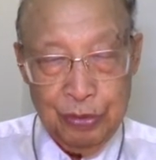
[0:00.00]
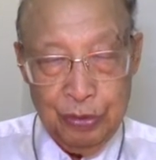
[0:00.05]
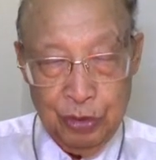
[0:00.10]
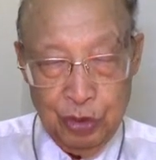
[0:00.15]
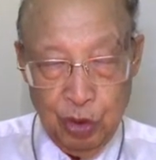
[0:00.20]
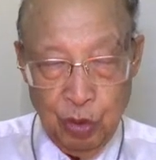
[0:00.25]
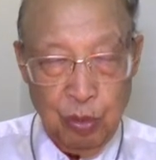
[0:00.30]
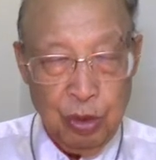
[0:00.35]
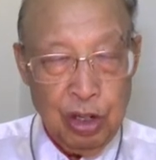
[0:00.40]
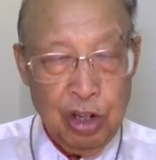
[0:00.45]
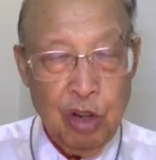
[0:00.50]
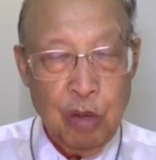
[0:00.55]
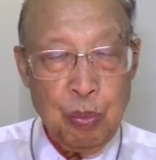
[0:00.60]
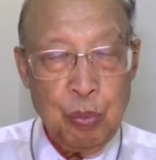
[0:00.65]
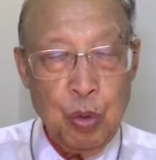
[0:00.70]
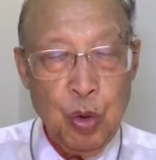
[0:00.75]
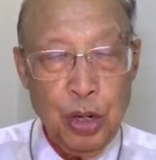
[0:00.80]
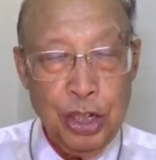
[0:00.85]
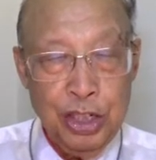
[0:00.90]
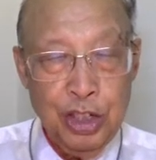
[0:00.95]
สมมติเขา
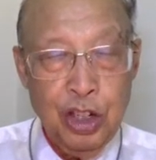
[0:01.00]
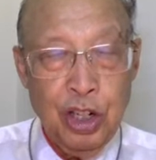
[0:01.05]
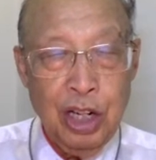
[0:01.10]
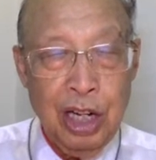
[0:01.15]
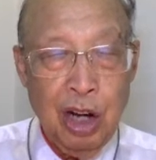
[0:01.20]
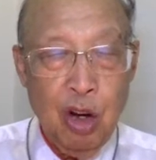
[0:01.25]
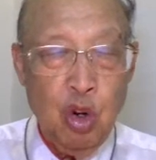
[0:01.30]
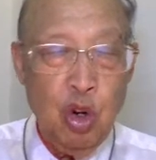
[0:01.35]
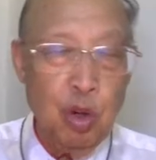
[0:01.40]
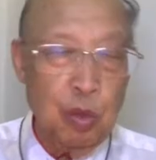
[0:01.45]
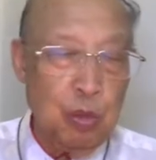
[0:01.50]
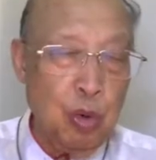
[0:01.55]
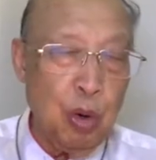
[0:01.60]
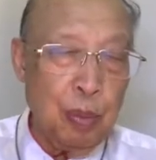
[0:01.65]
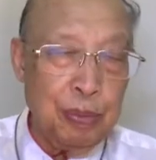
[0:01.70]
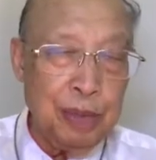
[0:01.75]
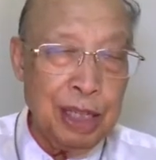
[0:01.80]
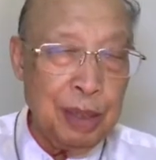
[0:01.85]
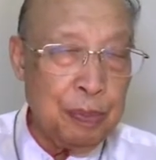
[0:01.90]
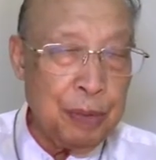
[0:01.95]
ป่วยเนาะเขาค้นพบ
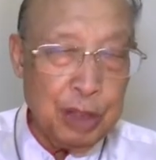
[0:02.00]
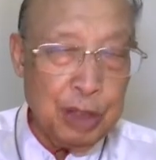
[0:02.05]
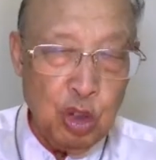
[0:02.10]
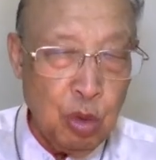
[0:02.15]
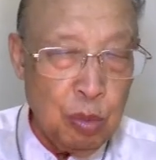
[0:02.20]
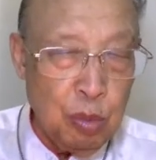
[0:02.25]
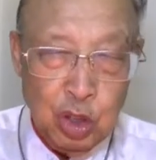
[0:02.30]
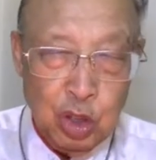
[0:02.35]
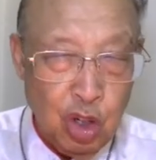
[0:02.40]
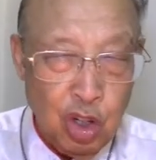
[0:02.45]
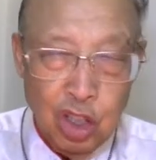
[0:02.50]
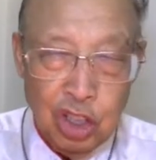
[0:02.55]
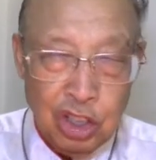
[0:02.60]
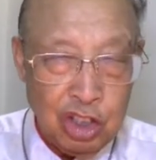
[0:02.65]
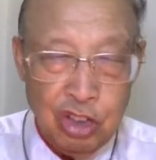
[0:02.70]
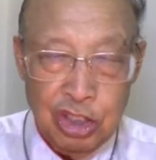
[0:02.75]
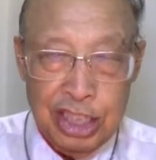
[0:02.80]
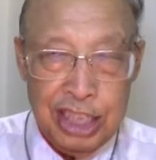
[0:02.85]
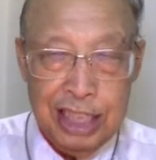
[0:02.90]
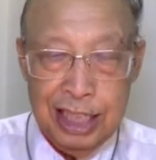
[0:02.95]
หนึ่งปีโตบทสองขอสั้น
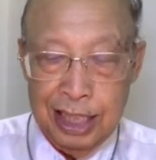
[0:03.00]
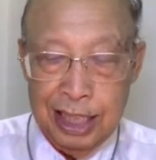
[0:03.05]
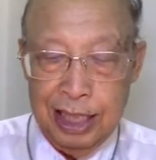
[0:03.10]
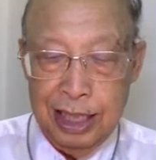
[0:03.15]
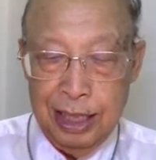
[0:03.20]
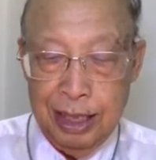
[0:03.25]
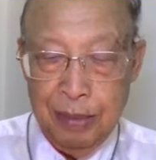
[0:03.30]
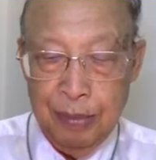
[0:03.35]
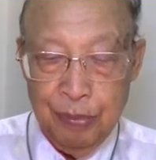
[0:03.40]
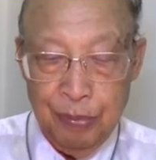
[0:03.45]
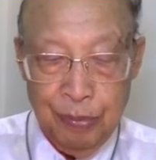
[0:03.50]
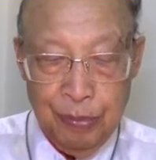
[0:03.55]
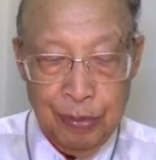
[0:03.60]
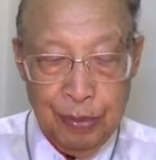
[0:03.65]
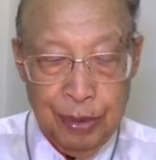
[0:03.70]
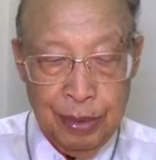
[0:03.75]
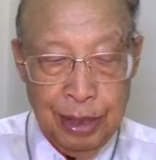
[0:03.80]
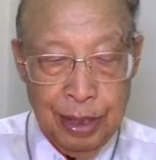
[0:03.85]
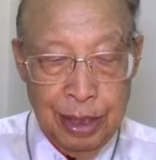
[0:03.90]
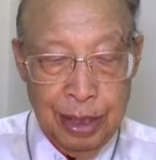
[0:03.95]
สี่จังสี่
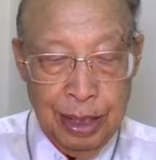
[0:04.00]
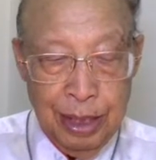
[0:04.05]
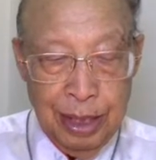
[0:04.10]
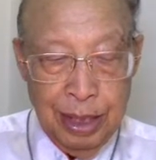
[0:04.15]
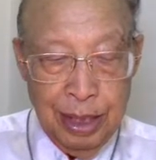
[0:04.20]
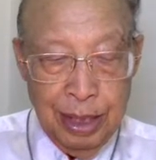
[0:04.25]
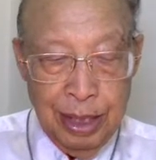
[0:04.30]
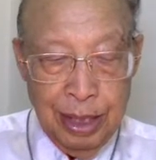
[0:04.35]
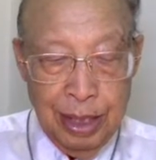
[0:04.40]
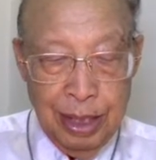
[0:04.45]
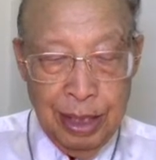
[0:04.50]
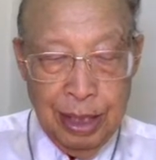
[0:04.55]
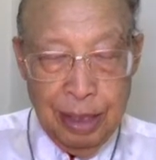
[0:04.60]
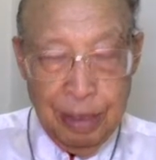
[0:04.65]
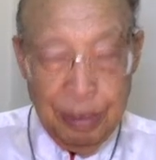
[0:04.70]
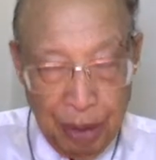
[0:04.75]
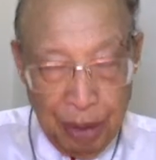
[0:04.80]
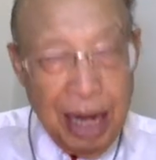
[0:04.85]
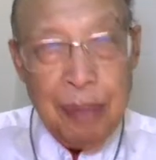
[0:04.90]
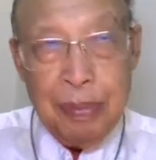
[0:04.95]
พ
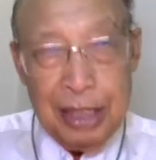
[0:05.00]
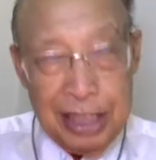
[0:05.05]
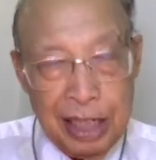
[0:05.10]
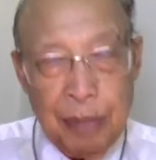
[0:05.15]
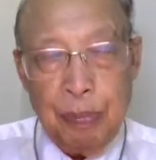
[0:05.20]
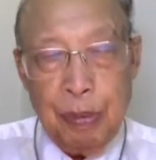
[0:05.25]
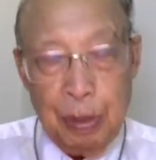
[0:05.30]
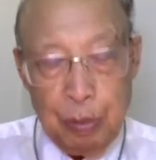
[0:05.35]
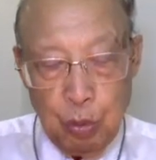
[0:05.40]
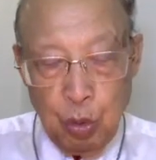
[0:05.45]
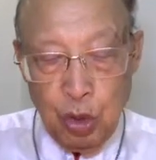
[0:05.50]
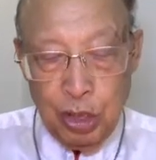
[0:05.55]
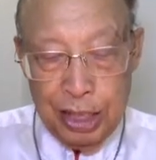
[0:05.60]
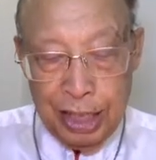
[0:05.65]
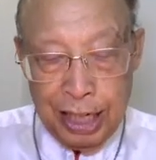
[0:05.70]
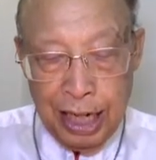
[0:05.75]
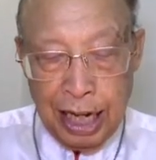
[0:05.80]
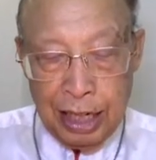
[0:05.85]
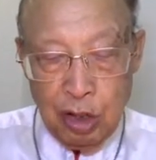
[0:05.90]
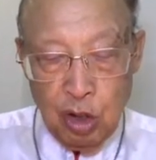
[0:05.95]
ระคำไหนจะปิ่นป่วนเนือ
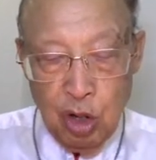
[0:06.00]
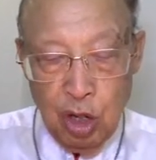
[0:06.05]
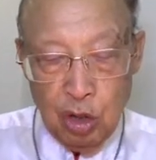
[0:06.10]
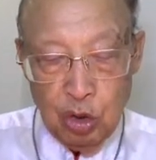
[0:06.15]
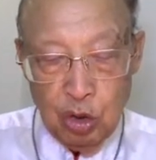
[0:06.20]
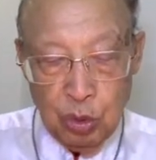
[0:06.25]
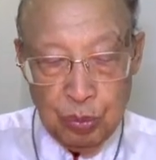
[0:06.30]
กายของเขา